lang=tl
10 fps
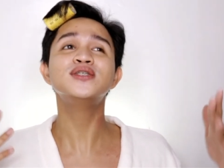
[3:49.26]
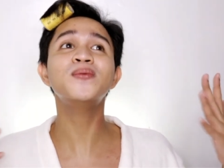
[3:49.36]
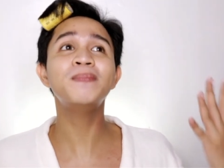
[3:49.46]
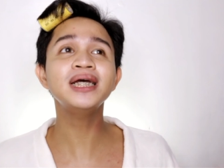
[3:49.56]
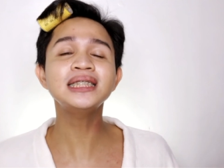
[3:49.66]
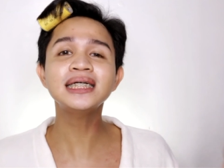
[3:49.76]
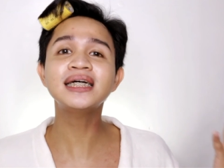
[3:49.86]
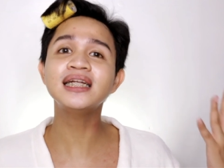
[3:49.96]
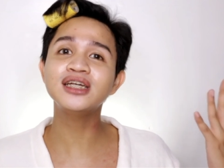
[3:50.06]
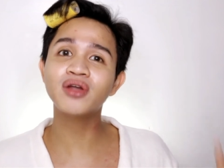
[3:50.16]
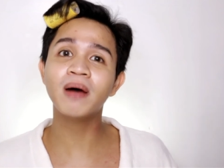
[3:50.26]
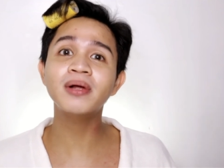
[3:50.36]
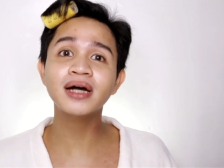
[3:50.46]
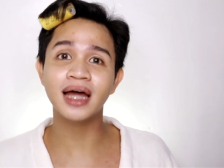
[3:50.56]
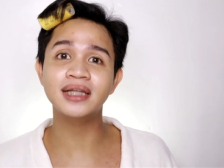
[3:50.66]
So basically,
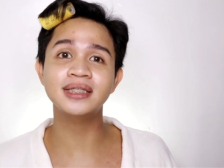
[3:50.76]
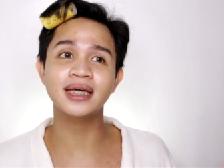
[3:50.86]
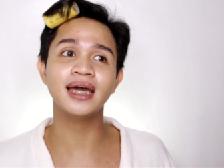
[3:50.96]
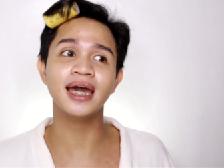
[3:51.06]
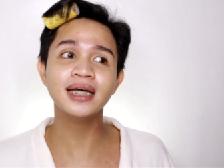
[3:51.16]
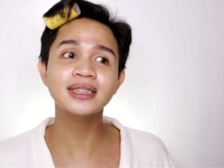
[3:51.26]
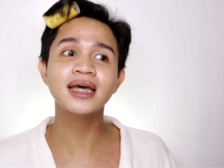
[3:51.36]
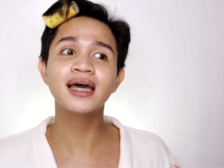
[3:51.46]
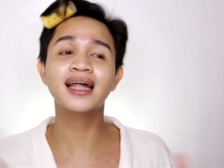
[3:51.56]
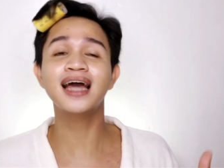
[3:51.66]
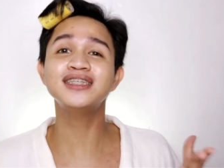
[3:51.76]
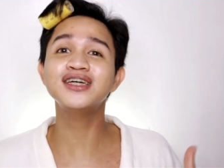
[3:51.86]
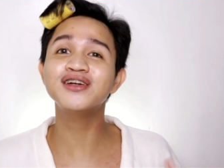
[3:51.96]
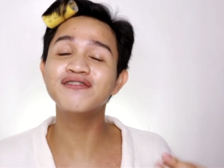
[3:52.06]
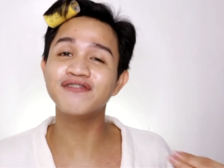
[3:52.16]
double cleansing is
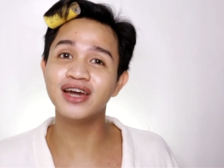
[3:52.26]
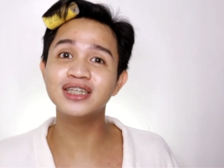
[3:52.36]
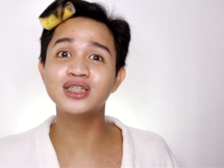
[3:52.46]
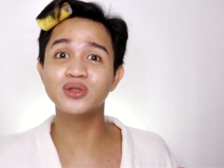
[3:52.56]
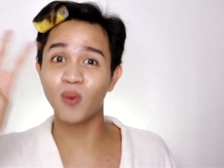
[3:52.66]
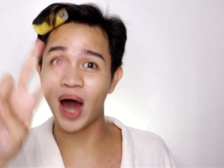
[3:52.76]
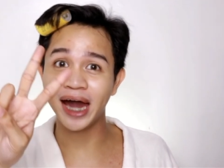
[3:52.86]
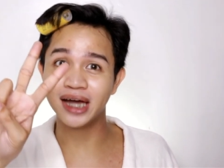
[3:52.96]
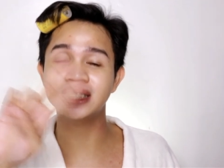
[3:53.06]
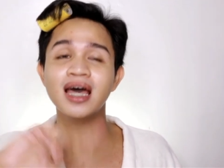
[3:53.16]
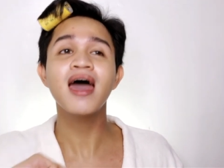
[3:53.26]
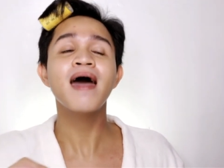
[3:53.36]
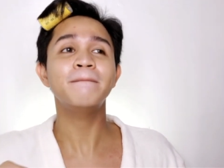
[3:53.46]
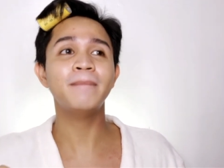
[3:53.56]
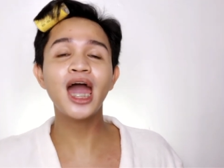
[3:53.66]
cleansing your face twice.
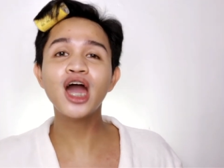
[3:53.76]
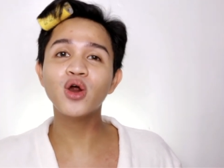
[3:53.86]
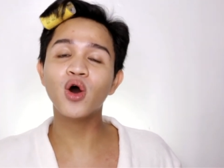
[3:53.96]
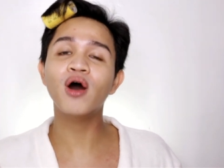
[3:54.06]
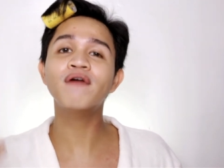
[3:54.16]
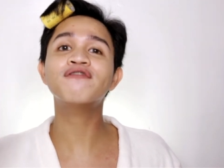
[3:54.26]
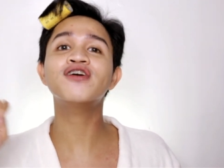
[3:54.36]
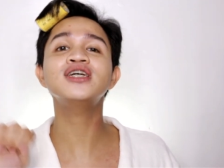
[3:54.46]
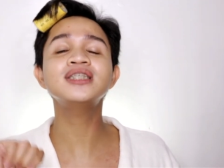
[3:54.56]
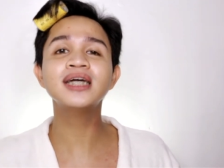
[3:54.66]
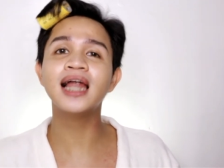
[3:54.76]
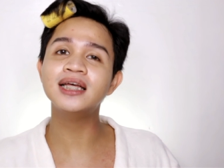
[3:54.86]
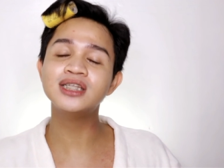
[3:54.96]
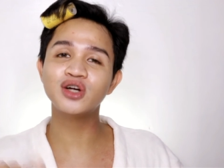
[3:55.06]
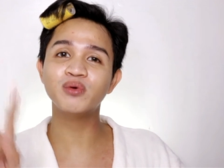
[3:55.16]
Pero, first
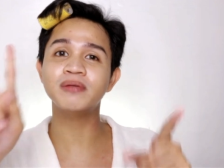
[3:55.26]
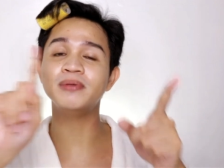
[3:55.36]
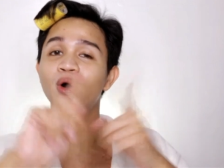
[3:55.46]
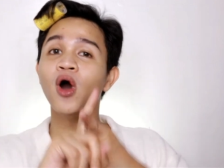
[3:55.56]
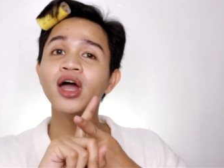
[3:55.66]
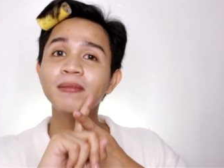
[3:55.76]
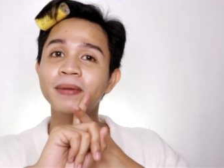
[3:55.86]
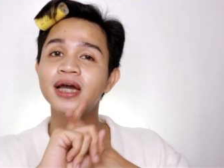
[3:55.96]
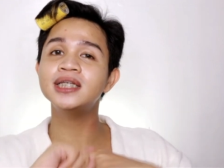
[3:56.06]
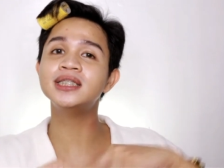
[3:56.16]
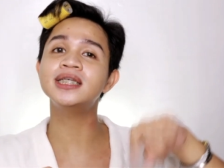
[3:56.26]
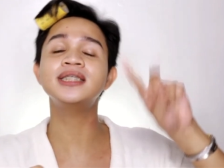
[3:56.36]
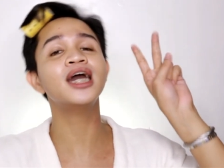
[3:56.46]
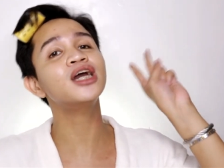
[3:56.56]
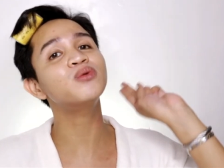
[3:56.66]
cleanser will be oil-based,
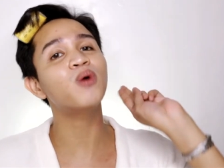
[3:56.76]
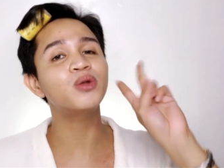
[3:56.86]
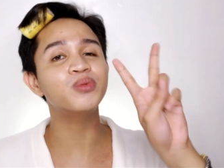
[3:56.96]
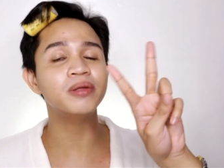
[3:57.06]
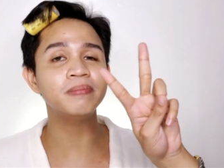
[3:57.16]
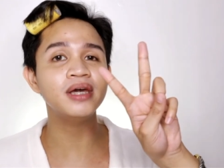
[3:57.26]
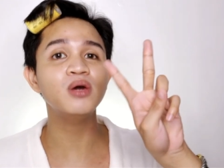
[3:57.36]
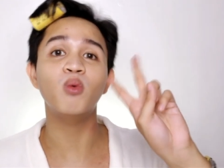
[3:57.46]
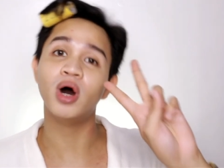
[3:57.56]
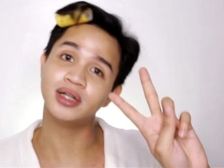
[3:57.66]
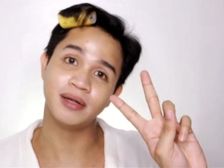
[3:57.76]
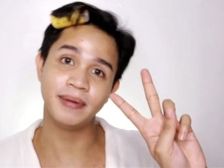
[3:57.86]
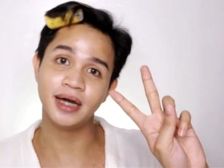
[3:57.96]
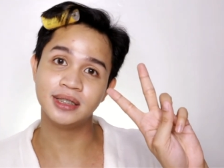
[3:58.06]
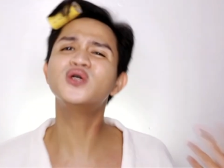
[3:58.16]
the second one will be
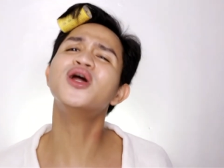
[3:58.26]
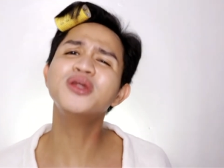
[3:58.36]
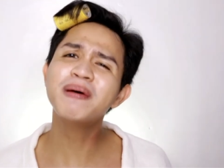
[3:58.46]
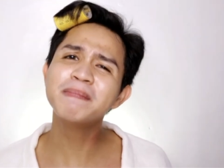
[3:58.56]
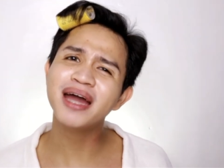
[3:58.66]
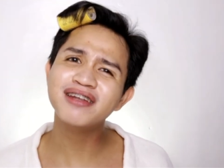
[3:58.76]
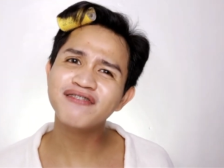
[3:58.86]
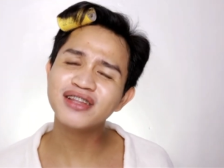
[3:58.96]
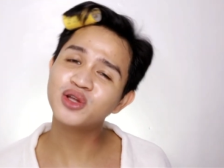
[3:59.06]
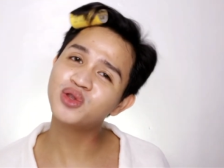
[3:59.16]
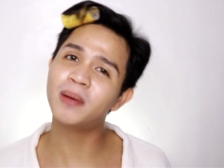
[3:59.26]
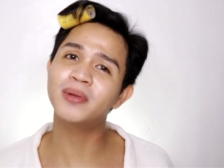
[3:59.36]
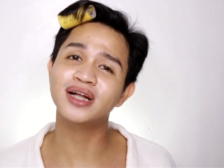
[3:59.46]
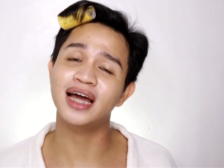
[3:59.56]
water-based. So, ano bang benefit ng double